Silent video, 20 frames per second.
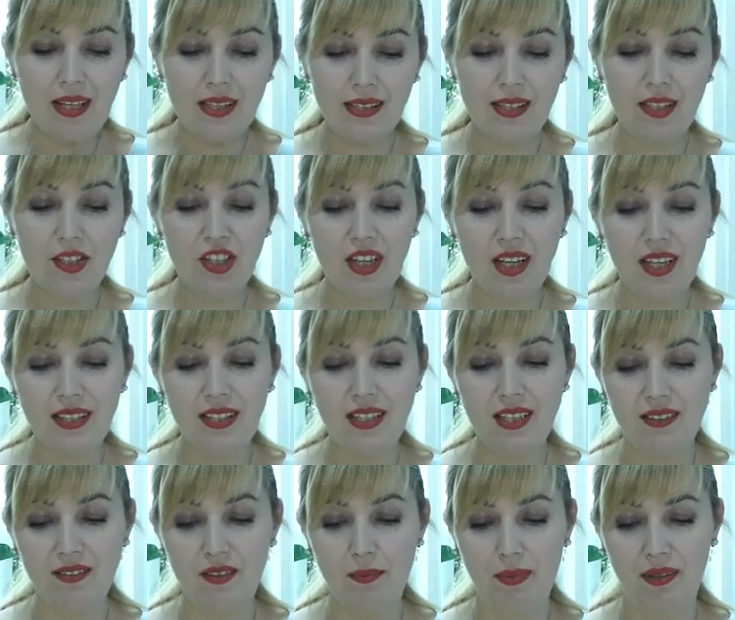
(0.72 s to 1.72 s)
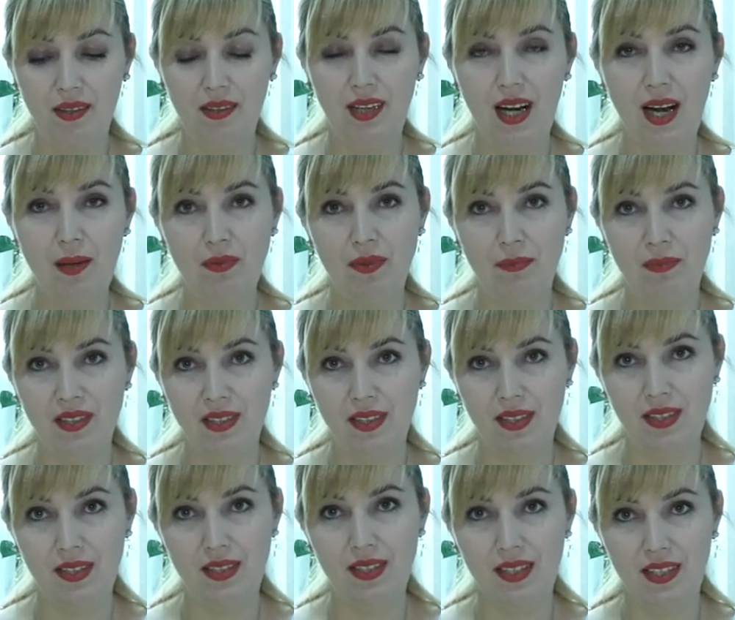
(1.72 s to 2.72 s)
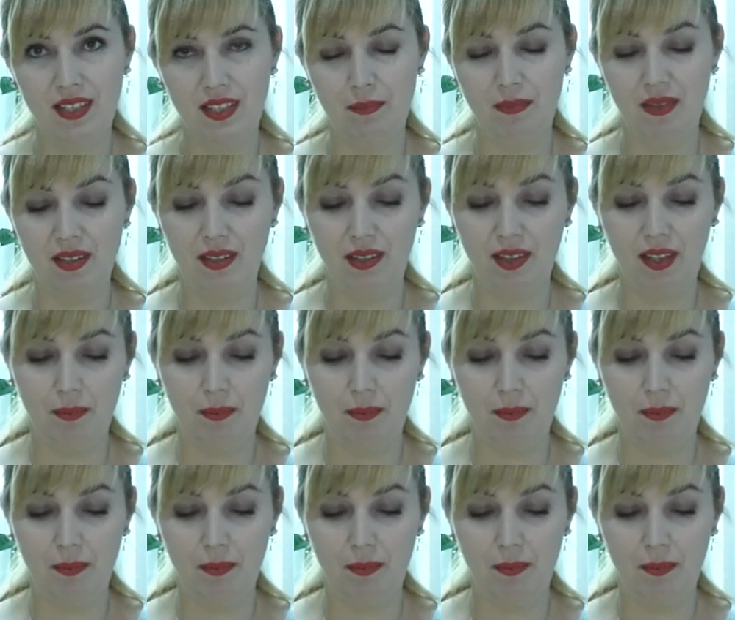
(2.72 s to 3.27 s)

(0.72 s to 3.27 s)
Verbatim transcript: С начала действия программы «Материнский семейный